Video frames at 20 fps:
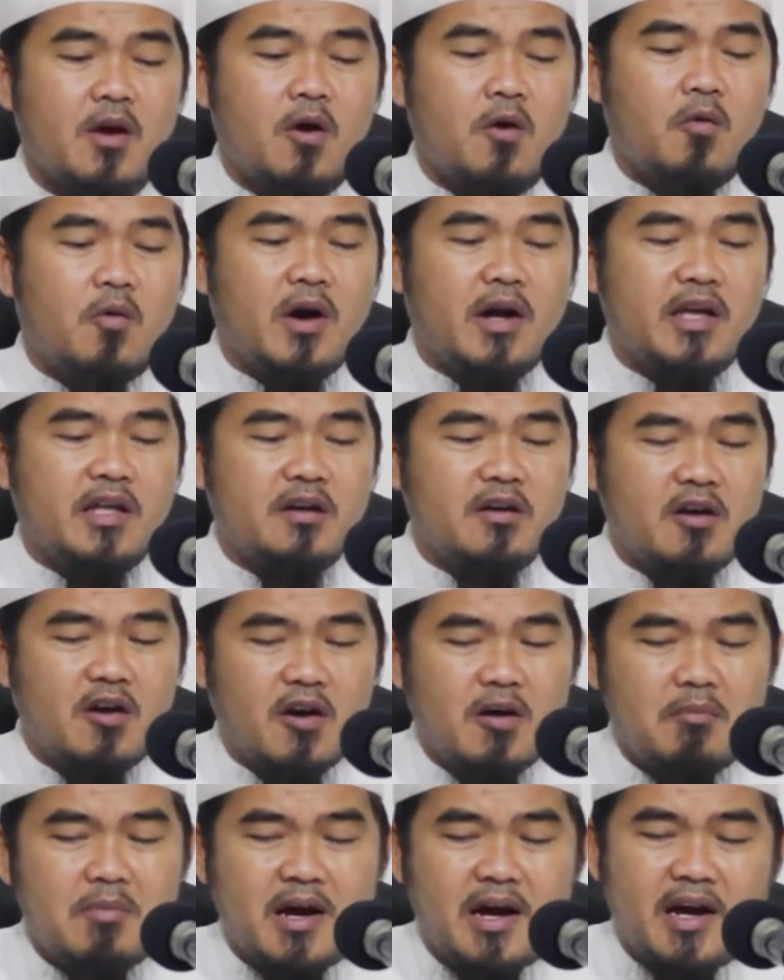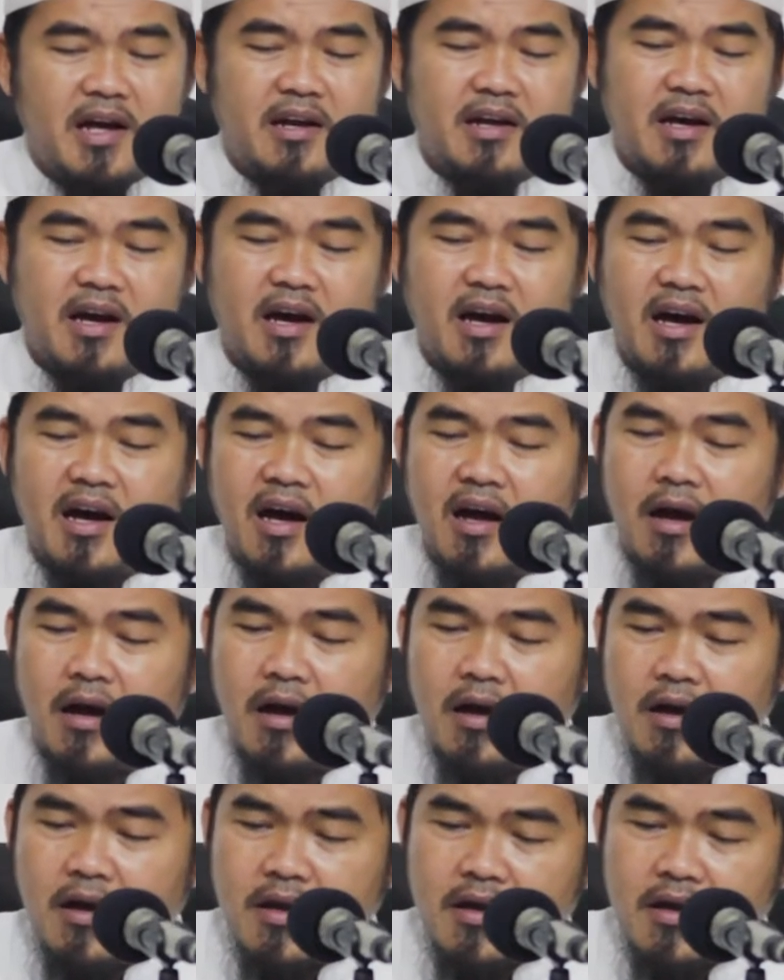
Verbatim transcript: Wa in ghaba anha